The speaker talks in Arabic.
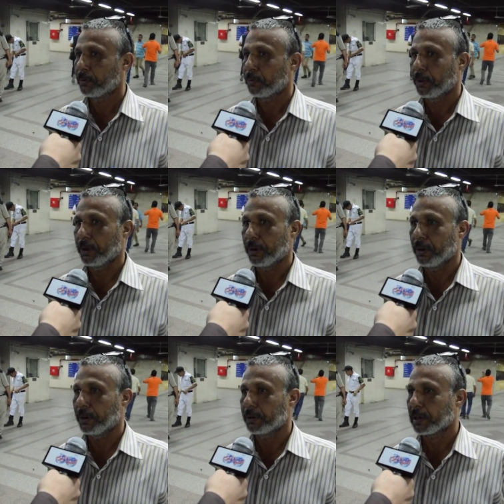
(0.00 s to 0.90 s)

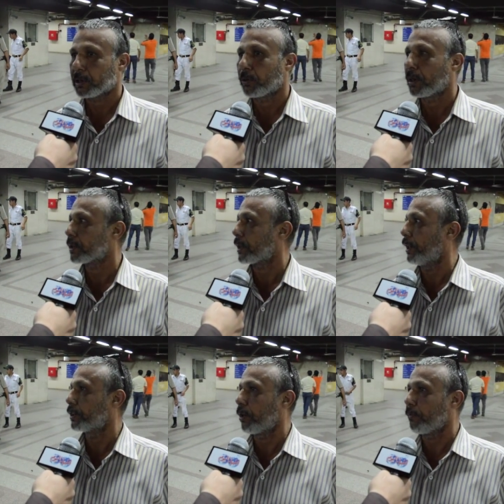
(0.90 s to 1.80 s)
والناس كلها
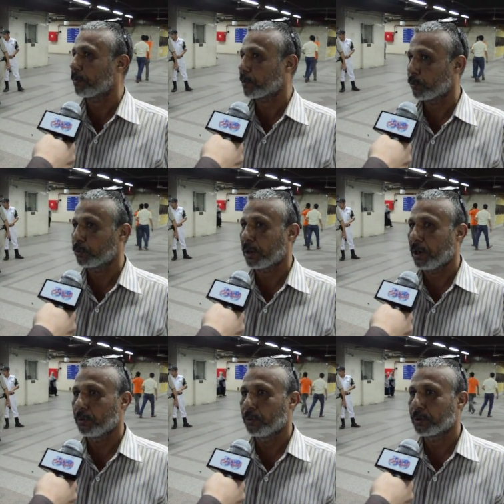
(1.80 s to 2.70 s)
سعيده ومبسوطه
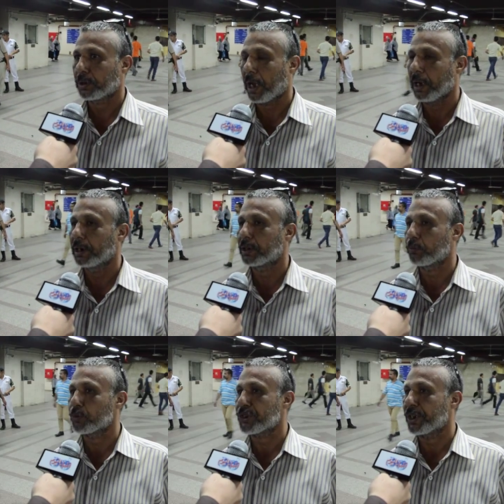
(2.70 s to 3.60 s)
واتحلت
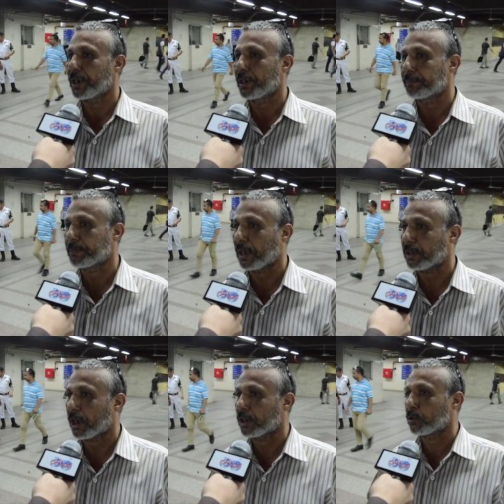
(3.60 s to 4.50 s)
المشكله تحت
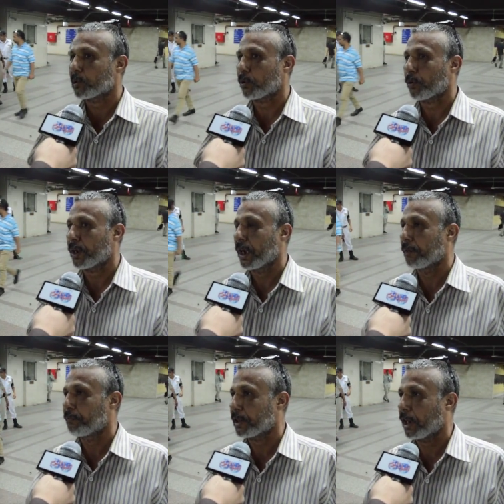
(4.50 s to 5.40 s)
تكدس
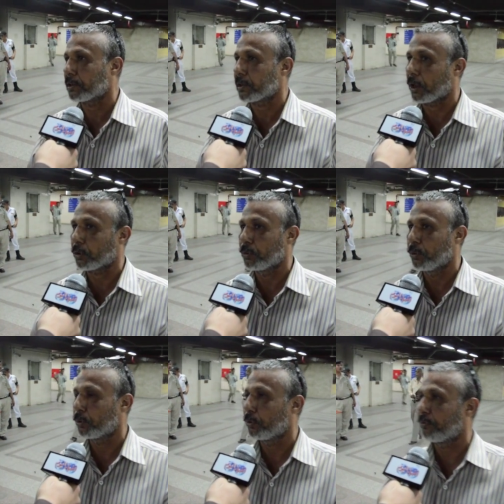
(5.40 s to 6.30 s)
الركاب في سعد
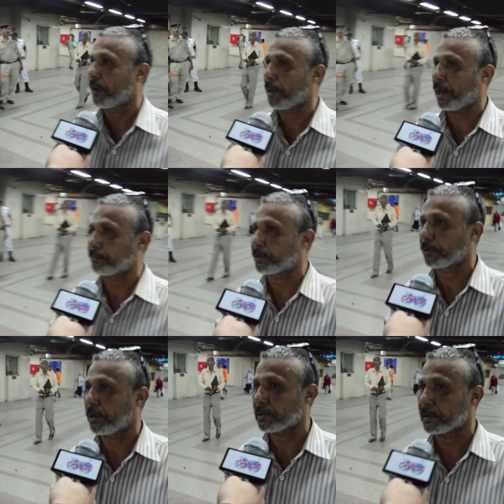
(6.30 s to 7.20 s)
دغلول وفي جمال عبد
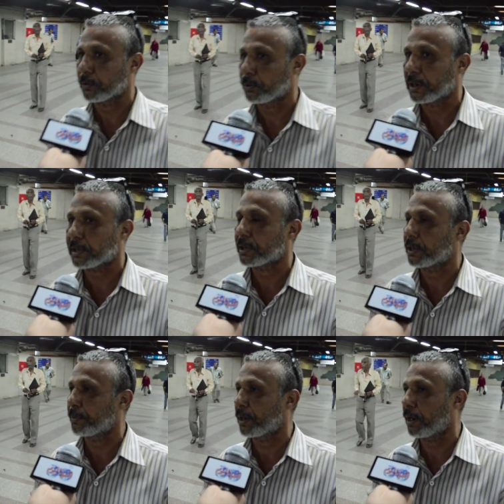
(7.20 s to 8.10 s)
الناصر والناس
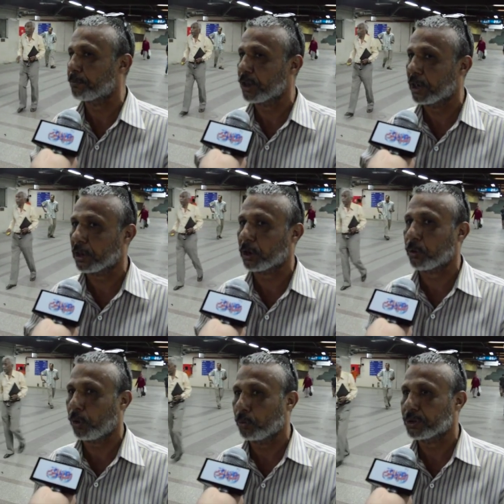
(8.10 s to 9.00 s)
الكبيره اللي مش قادره
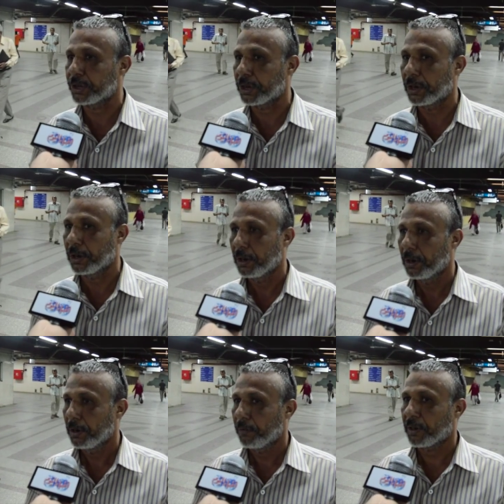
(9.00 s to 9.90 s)
تروح وتيجي
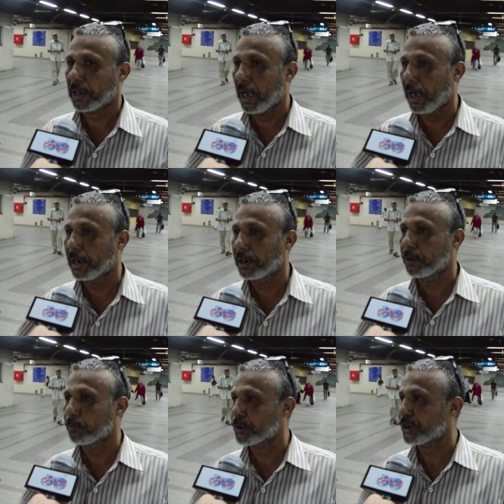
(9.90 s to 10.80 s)
فده حل
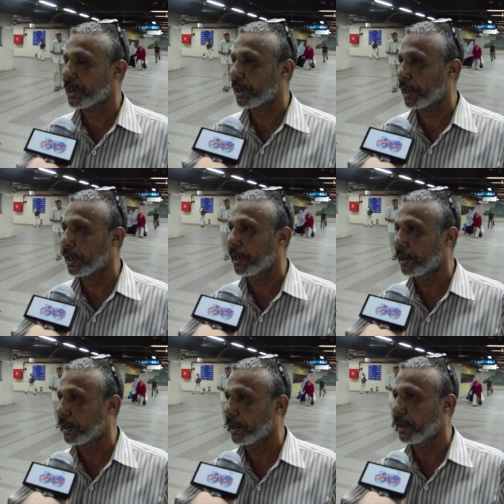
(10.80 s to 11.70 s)
المشكله
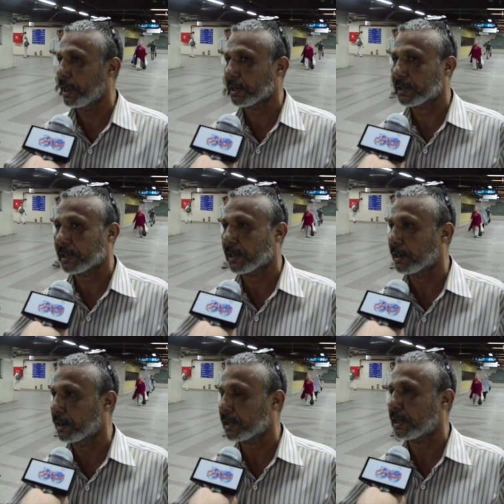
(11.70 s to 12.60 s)
اللي هي اساسا
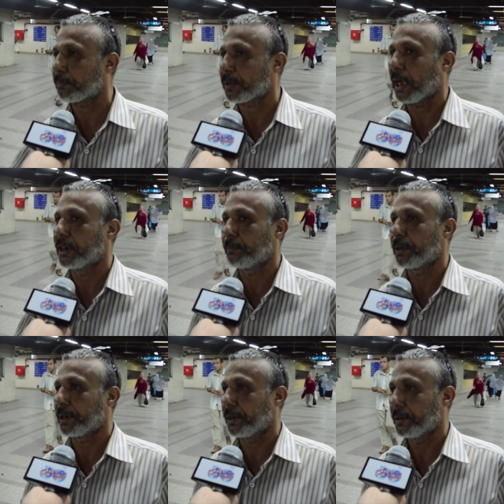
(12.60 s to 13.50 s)
الناس كانت بتعاني
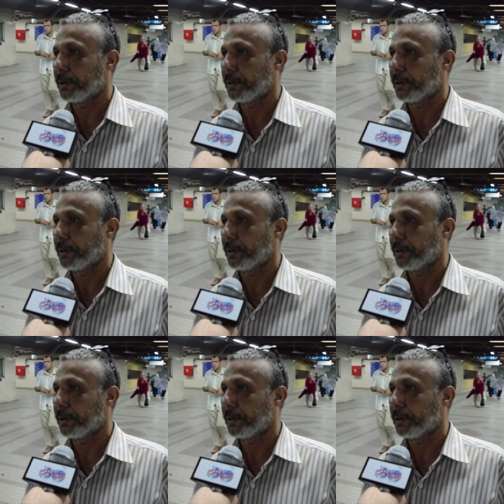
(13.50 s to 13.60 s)
منها